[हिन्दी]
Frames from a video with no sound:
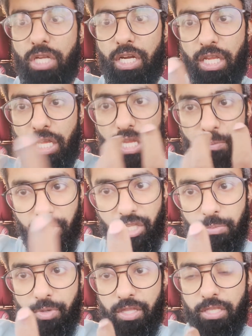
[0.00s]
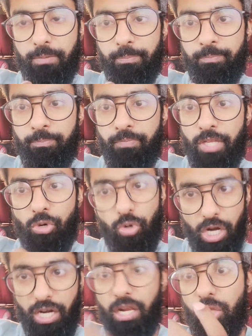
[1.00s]
खुद करने की हिम्मत ही नहीं पड़ती
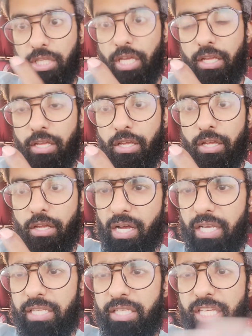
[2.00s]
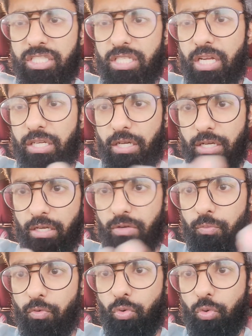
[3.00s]
रोला डाला होता है खाली की का
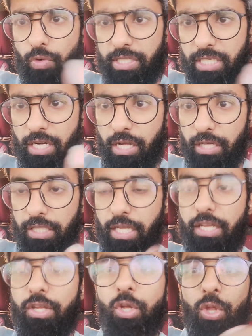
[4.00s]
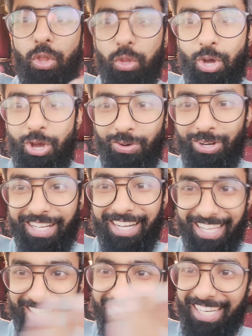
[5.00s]
टक्कर वैसे ही खड़कता है तो
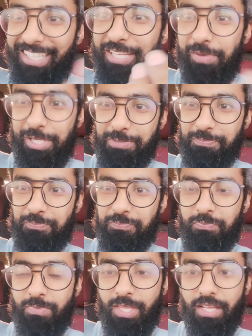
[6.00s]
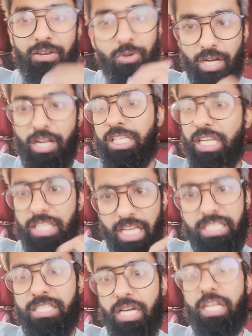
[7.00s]
खड़कते रहते हैं बस रोला डालते रहते
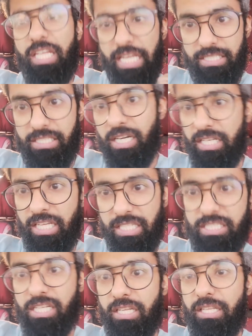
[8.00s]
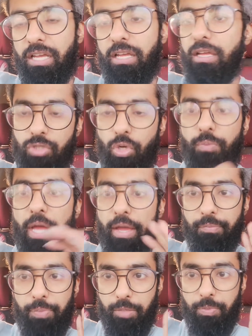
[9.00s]
हैं यस करनी है यस करनी है यस करनी है चलो मैं
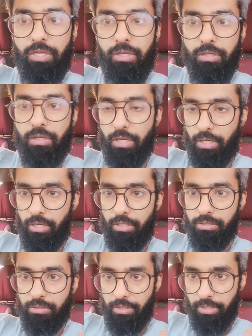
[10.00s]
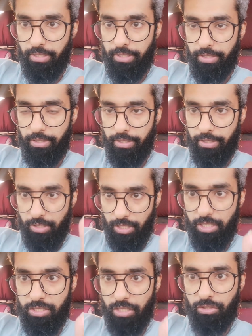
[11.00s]
फिर भी
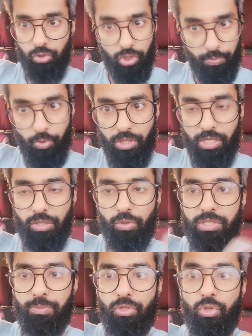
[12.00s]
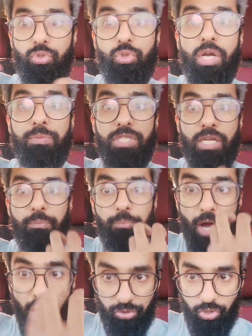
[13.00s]
इंकरेज uh, uh, करता हूँ सपोर्ट करता हूँ ऐसे बंदों को जो कम से कम
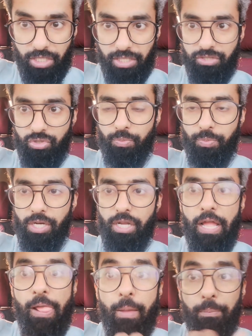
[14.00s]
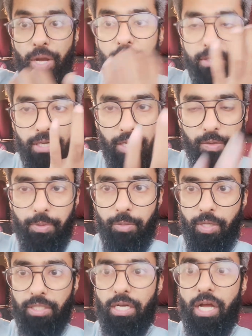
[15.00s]
बात तो करते हैं इसके ऊपर बात करना ही
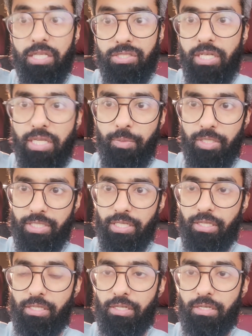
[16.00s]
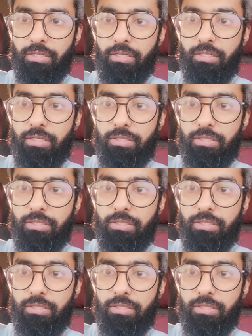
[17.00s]
बड़ी बात है आजकल के माशरे के अंदर